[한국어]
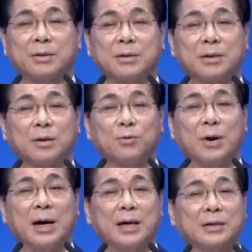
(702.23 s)
그냥
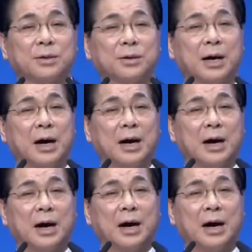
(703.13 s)
화나서
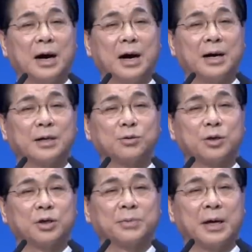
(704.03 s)
아이한테
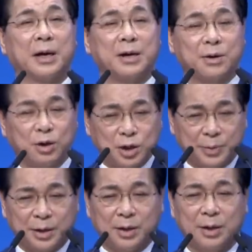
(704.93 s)
소리 지릅니다.
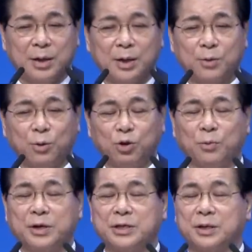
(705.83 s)
꺼져버려! 꼴도
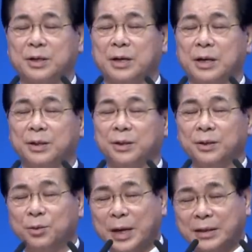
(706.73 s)
보기 싫어!
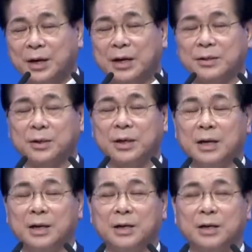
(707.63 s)
넌 왜 태어나서
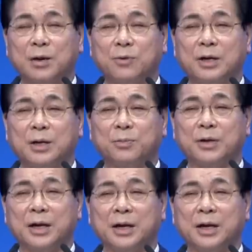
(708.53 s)
이렇게 우리를 힘들게